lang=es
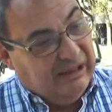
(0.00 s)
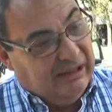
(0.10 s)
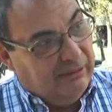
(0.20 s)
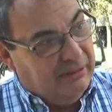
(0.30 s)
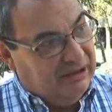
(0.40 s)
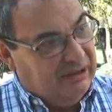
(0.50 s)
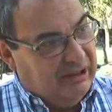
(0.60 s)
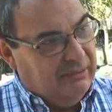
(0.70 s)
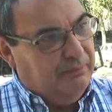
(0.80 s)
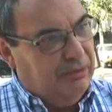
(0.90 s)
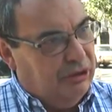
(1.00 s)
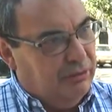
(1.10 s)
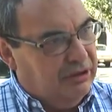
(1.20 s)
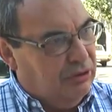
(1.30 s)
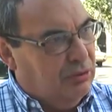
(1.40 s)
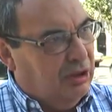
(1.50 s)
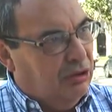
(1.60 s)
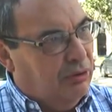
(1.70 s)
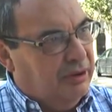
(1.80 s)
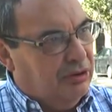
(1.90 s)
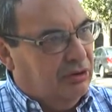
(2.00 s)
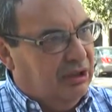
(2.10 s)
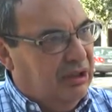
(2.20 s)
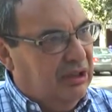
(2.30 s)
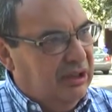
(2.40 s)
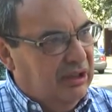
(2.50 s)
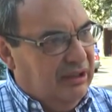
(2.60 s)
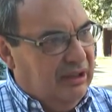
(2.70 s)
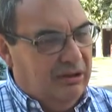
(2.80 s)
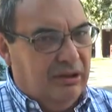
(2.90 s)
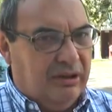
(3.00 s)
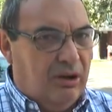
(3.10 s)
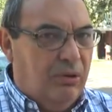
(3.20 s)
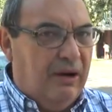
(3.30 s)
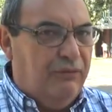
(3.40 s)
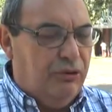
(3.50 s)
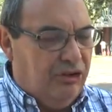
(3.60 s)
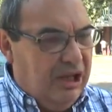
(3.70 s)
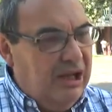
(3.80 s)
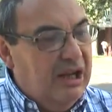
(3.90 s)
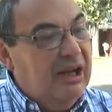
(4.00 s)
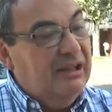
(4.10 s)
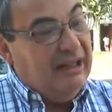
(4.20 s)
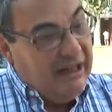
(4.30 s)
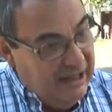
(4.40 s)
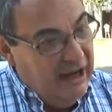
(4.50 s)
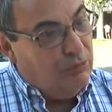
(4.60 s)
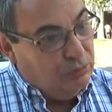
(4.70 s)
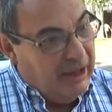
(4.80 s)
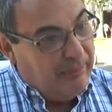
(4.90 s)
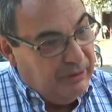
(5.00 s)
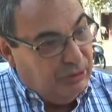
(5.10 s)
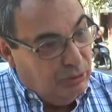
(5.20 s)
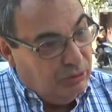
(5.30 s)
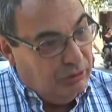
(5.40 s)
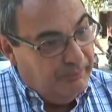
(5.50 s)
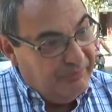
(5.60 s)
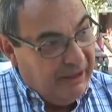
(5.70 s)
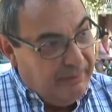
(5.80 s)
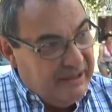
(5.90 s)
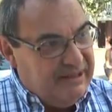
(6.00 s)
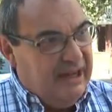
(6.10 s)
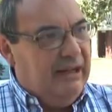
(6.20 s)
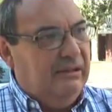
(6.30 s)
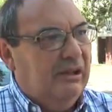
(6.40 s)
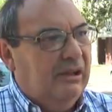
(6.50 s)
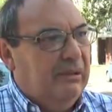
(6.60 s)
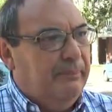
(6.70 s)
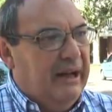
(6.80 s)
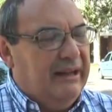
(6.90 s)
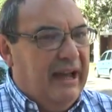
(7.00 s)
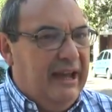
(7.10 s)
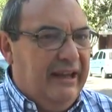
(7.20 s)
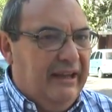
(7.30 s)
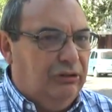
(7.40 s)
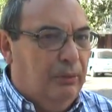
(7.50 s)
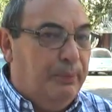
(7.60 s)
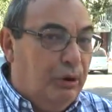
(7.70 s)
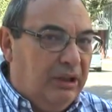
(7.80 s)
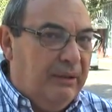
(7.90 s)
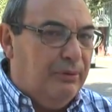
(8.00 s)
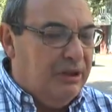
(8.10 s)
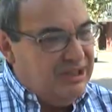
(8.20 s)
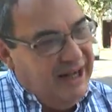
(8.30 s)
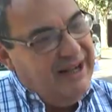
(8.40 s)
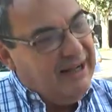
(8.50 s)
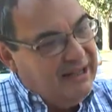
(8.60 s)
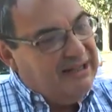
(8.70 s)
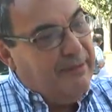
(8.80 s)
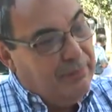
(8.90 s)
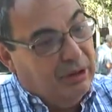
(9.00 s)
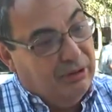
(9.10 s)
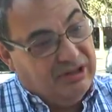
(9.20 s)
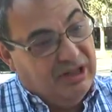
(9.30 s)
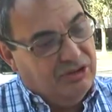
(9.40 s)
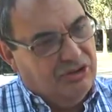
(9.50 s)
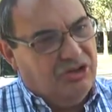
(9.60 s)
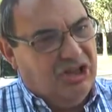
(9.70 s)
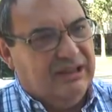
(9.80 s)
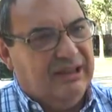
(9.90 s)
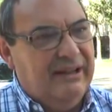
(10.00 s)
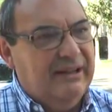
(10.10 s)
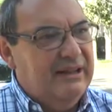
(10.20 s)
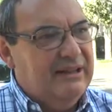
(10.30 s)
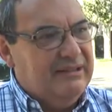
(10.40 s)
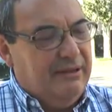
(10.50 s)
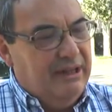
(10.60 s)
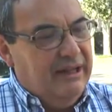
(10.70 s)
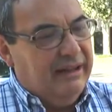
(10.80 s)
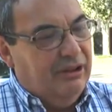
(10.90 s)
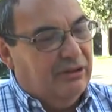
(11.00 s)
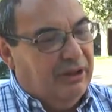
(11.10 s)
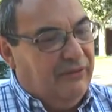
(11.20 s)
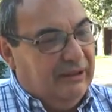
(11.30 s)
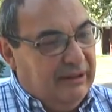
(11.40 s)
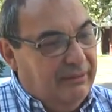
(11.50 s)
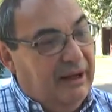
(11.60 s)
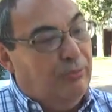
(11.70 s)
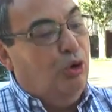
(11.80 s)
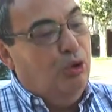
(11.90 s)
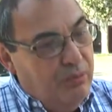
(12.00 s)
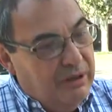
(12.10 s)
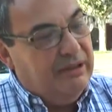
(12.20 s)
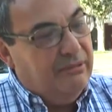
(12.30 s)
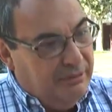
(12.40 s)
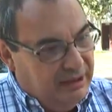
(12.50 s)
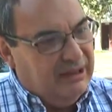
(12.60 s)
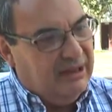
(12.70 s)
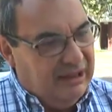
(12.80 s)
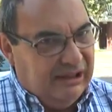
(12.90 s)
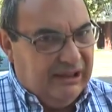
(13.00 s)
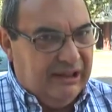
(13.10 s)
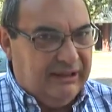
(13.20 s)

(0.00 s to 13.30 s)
ley de alquileres. En la jornada de ayer, en la ciudad de La Plata, el sector inmobiliario se reunió para debatir y darle forma a un proyecto que tiene que ver con la ley de alquileres. Luis Colao habló del tema.